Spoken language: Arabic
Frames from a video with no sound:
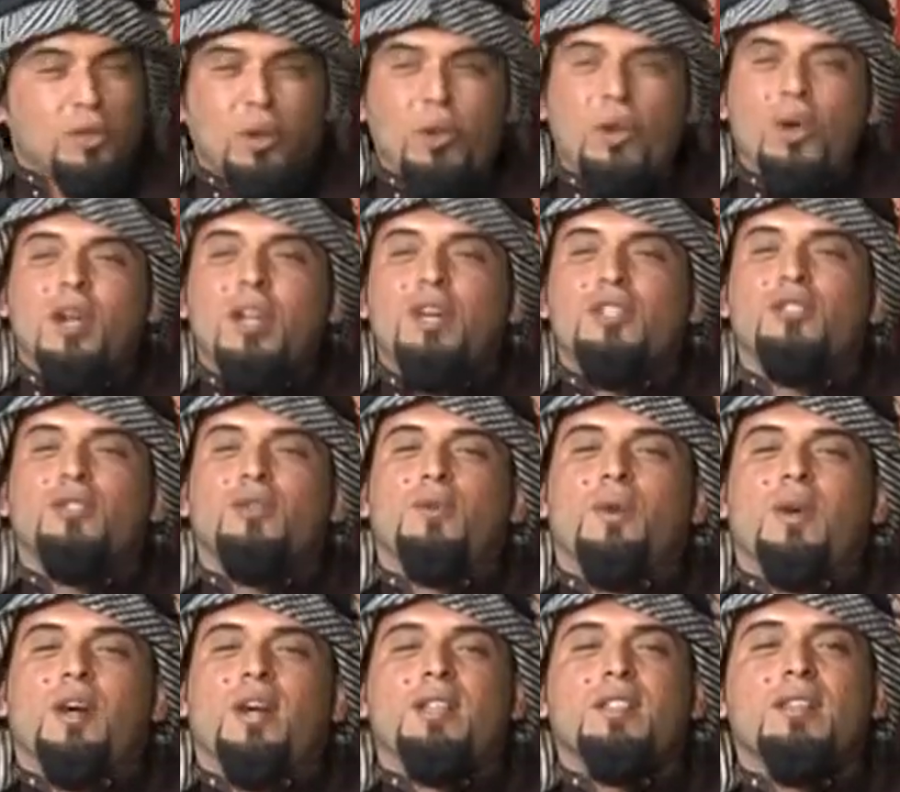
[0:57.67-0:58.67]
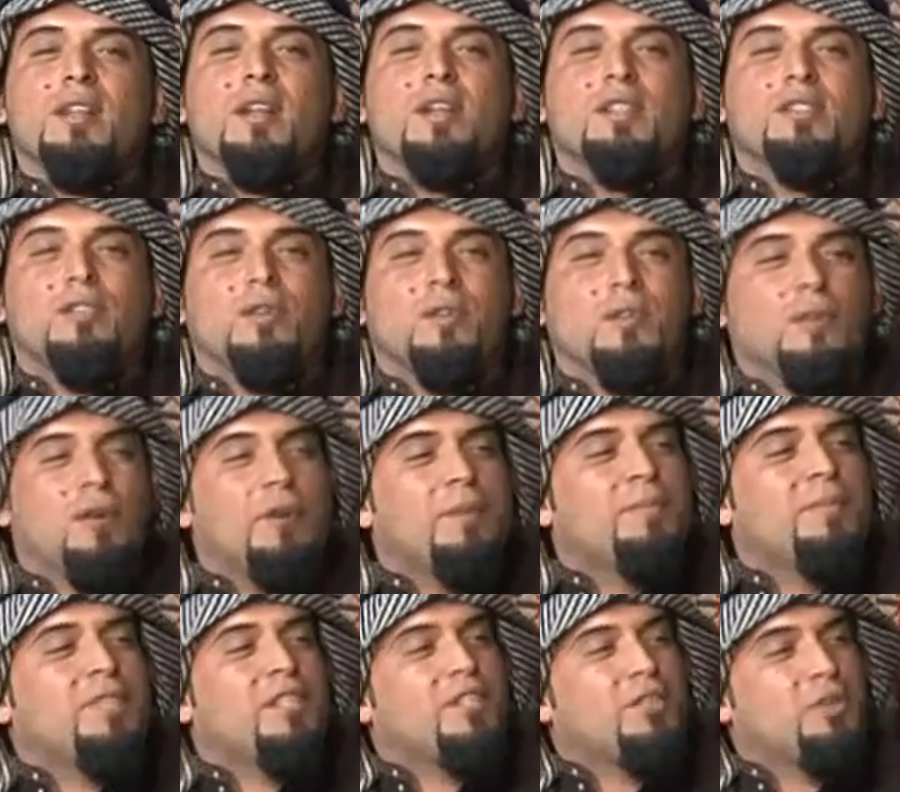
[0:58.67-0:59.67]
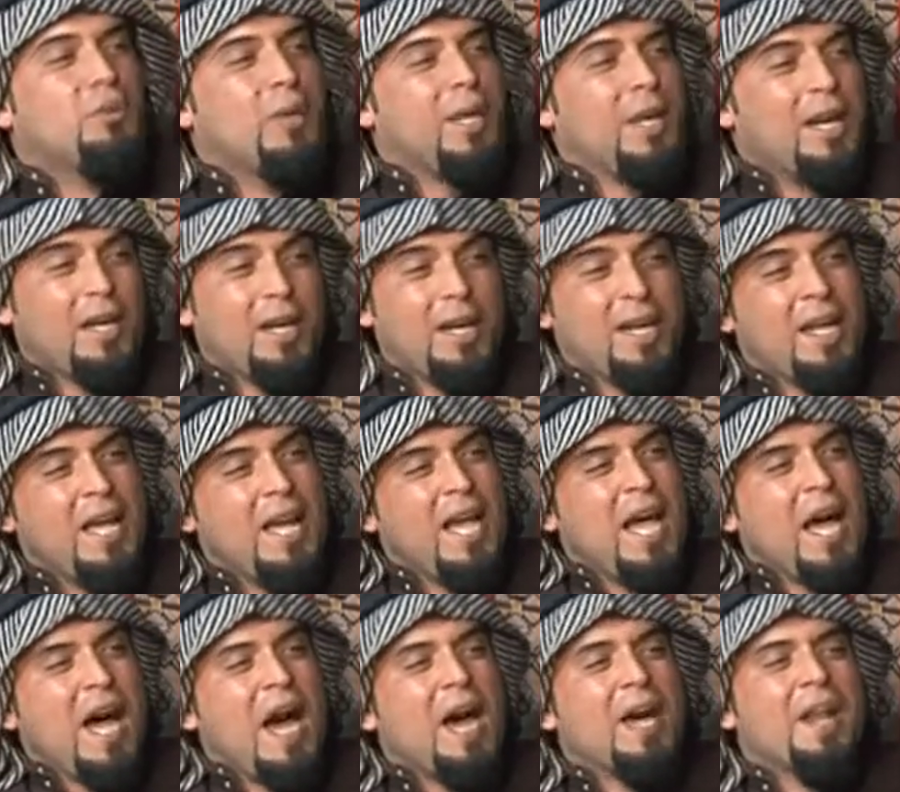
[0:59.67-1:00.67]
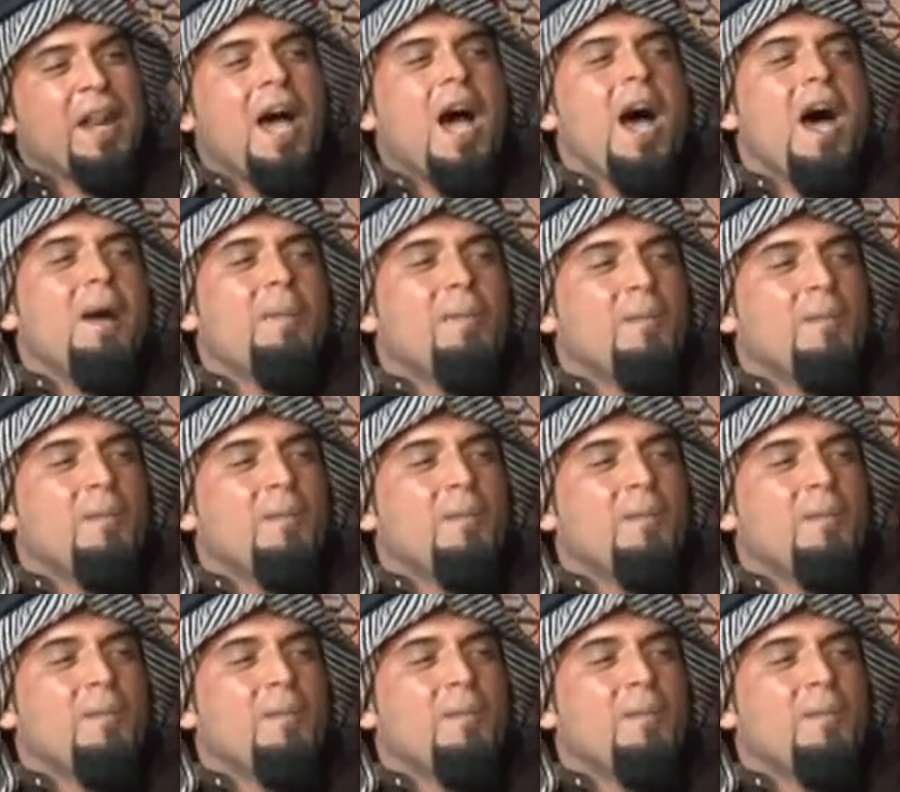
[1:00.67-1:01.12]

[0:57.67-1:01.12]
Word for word: طولك وخصرك رقبتك والحرام